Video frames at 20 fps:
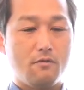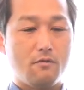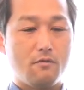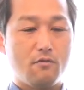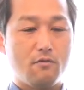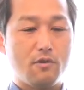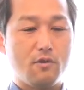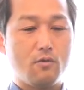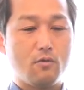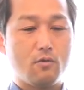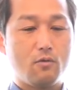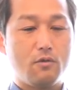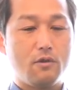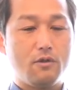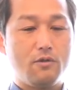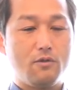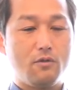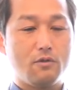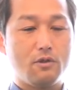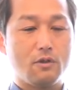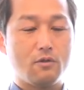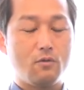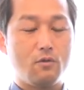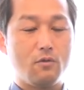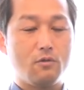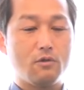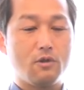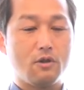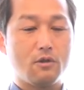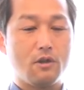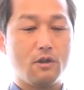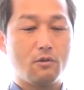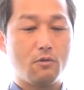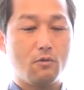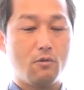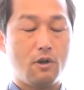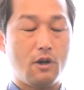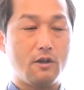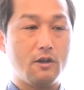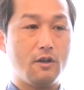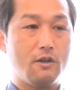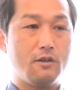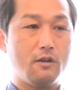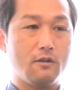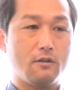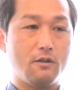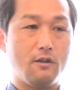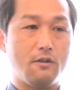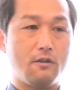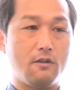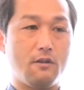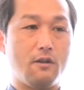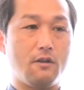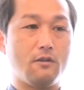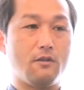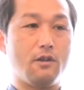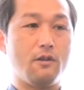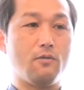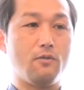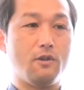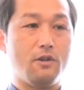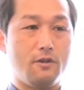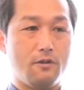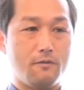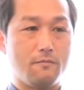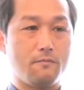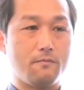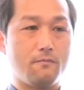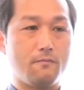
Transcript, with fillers: それを超えるようなゴールが結構早い段階からあったので